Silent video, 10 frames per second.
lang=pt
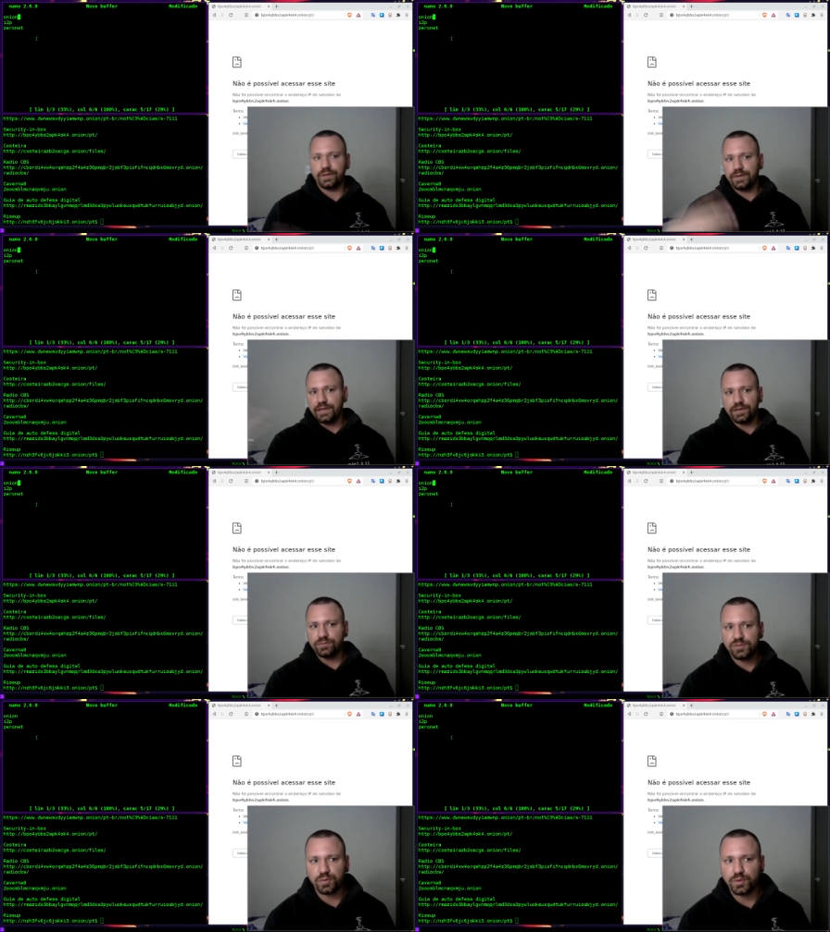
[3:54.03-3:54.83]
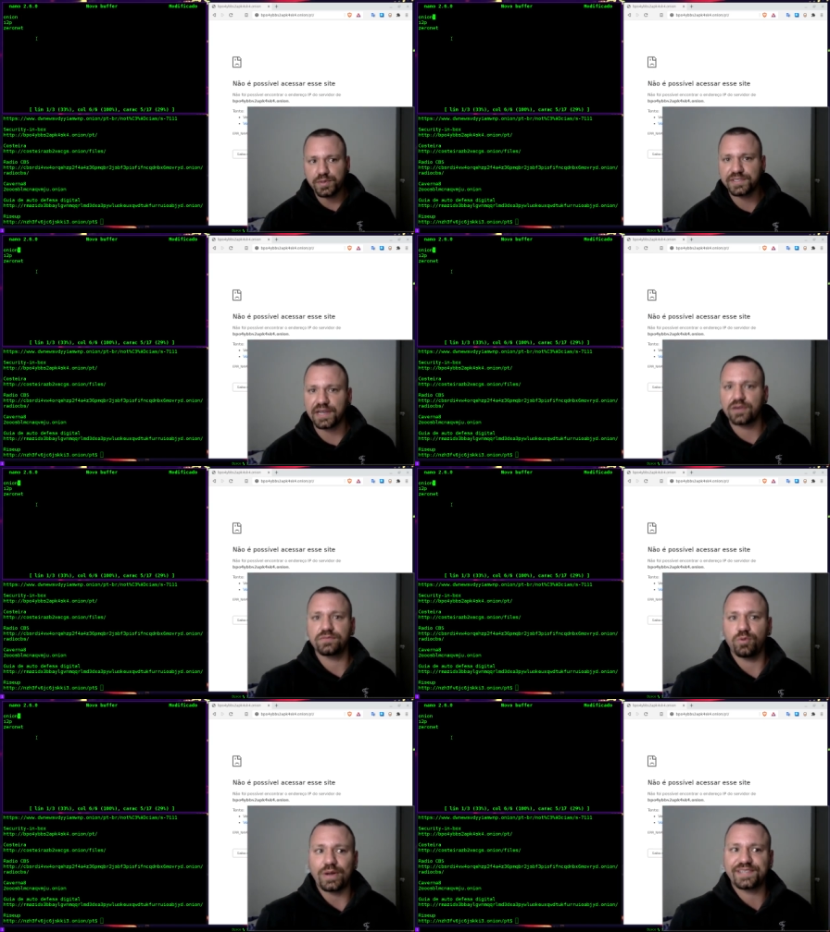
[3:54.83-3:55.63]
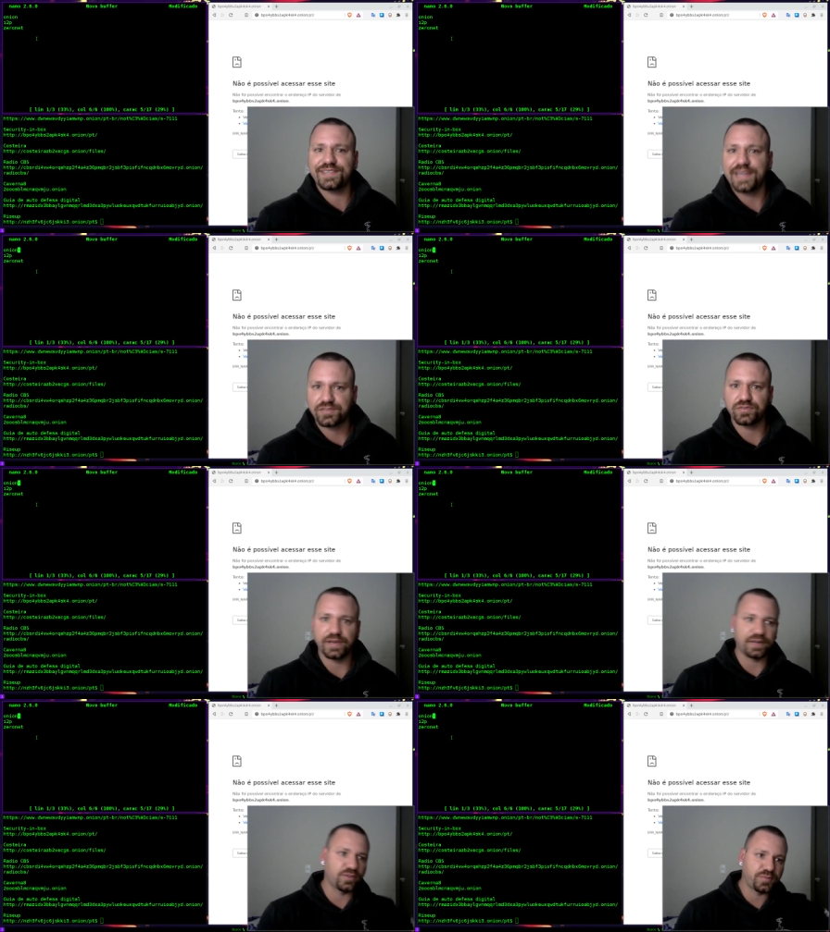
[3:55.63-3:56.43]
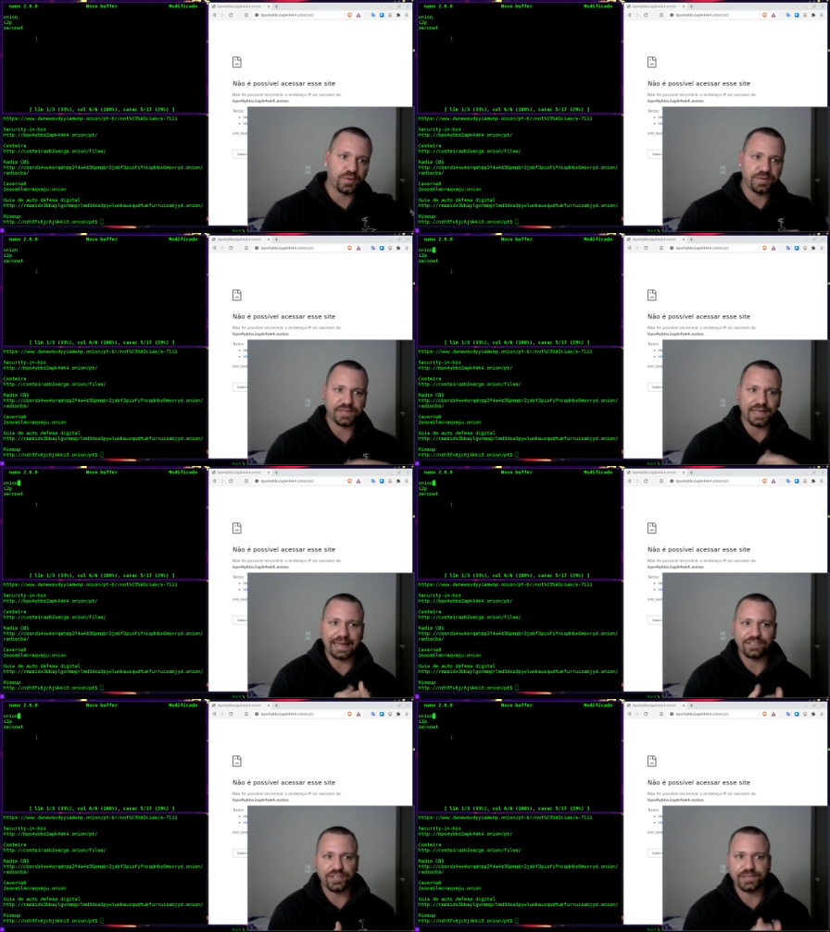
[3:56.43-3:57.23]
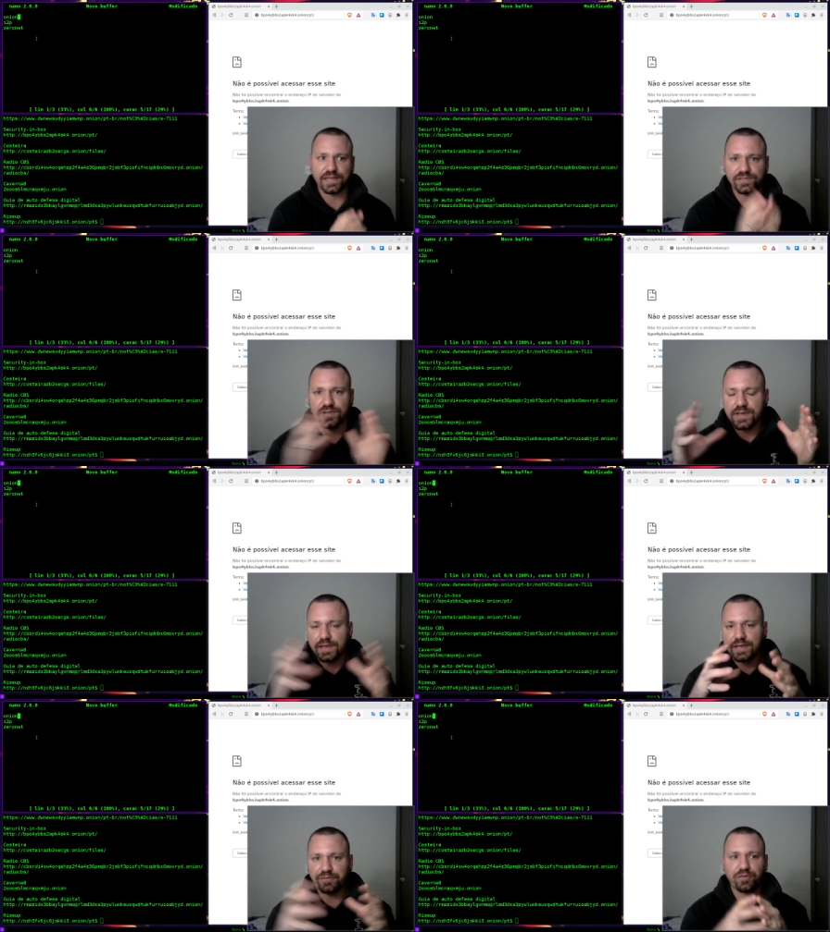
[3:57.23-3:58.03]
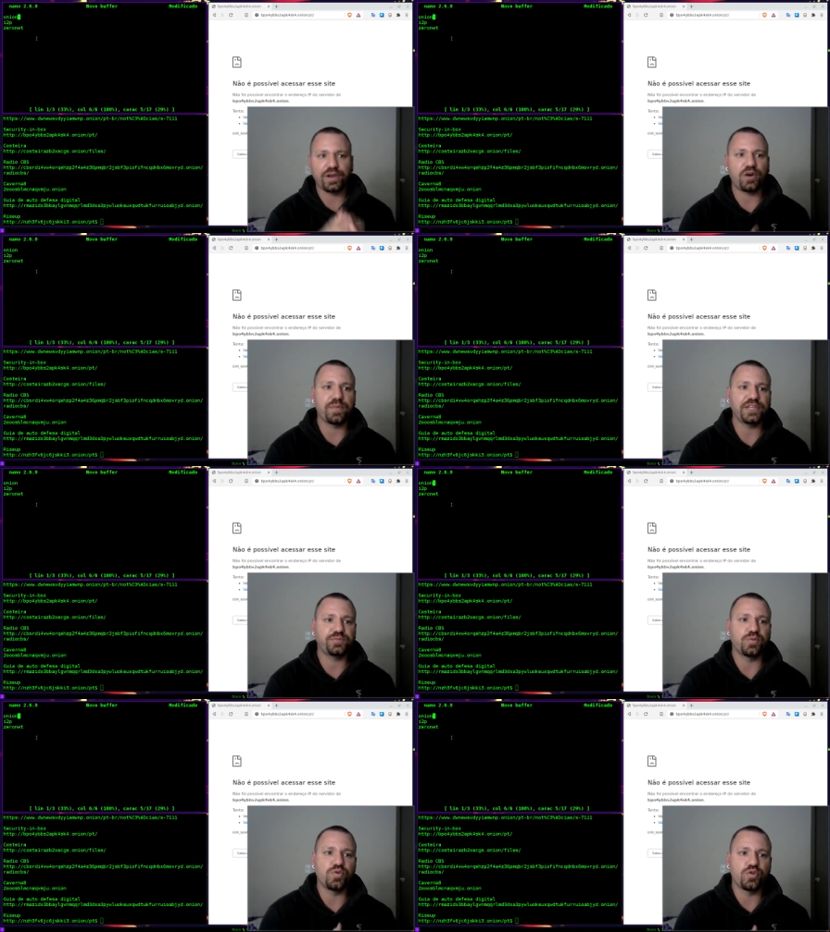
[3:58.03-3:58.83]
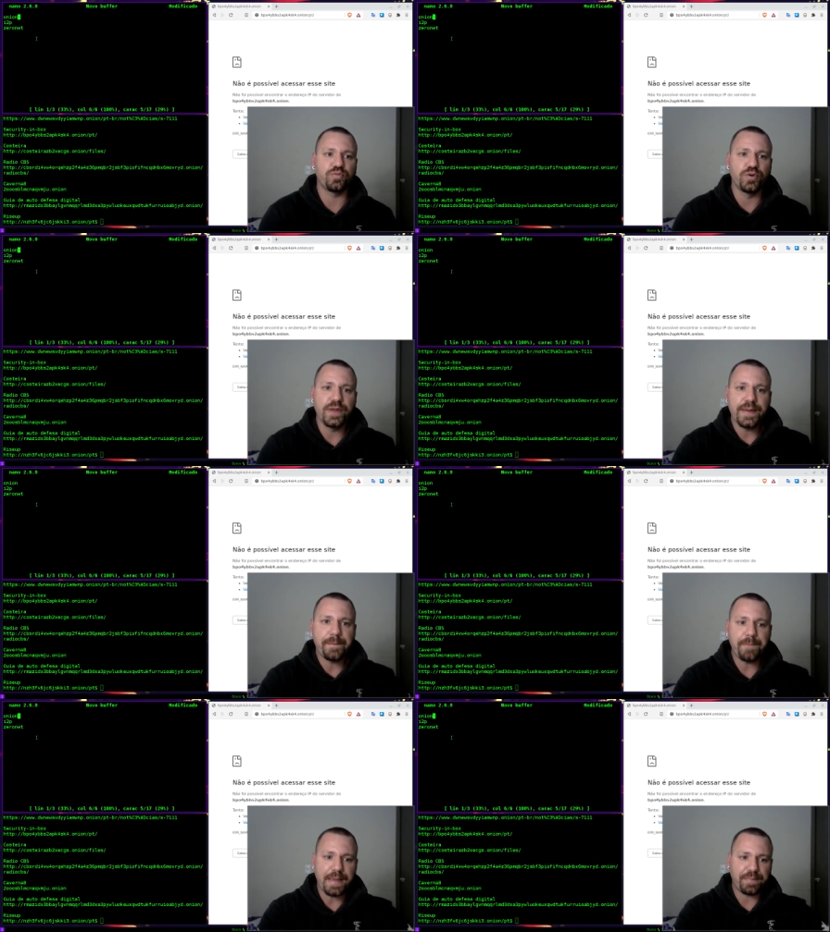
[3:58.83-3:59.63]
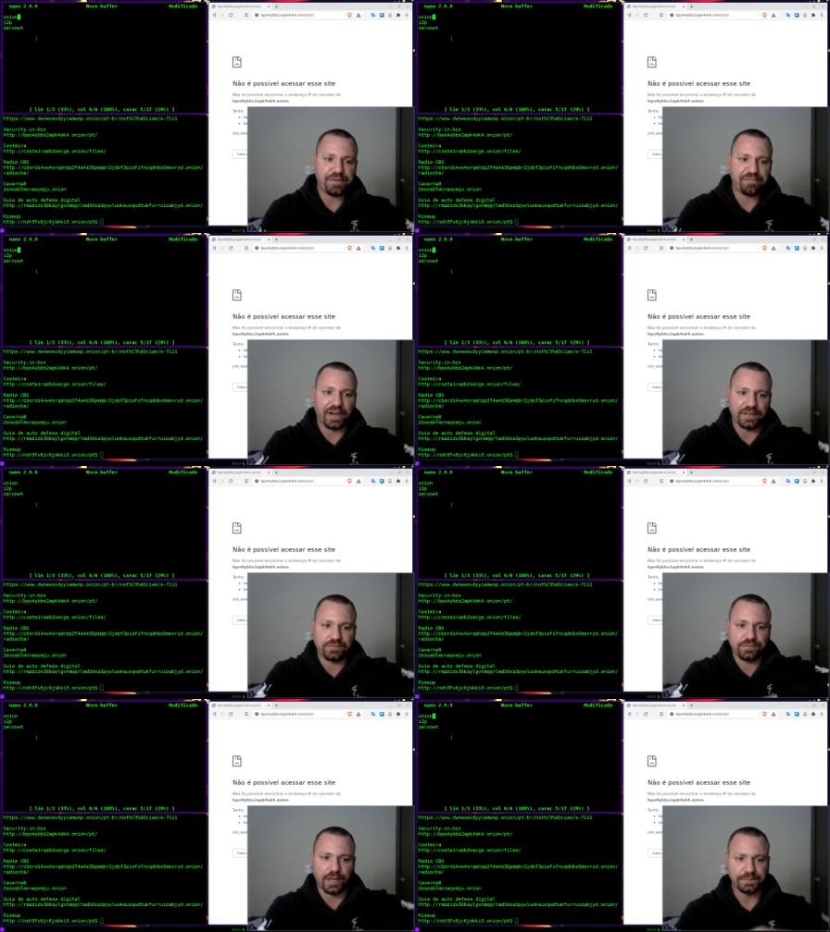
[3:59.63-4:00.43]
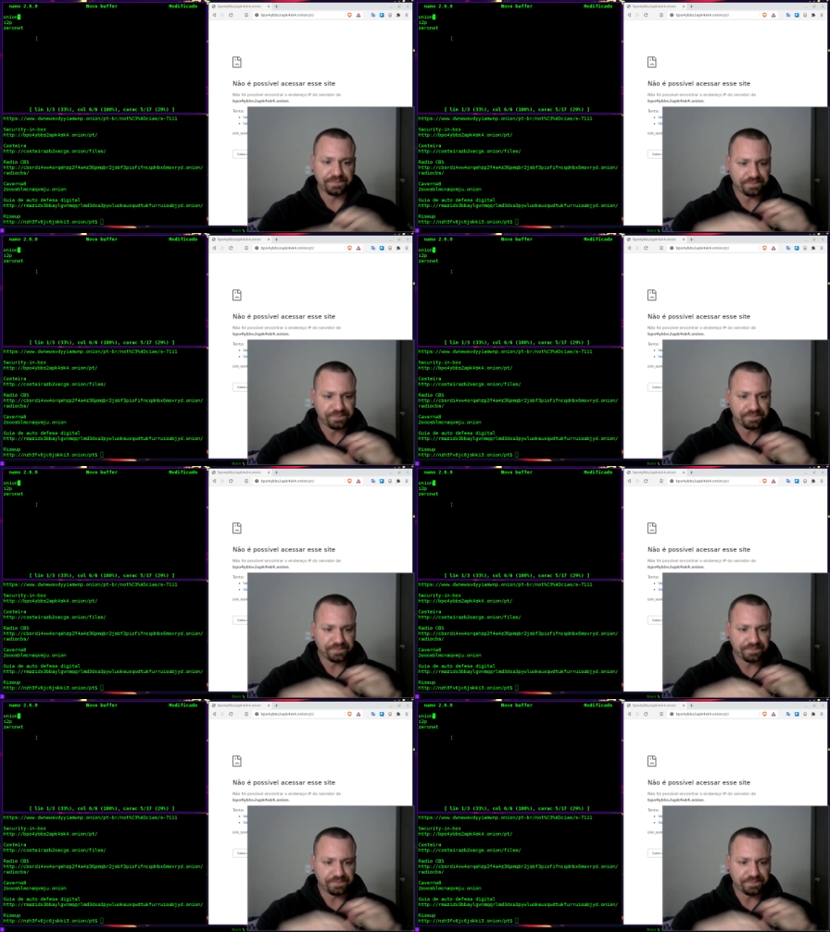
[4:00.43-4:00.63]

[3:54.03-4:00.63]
e não disponibilizar o acesso, né? Não disponibilizar nada de acesso e foi realmente para um grupo bem privado, tá?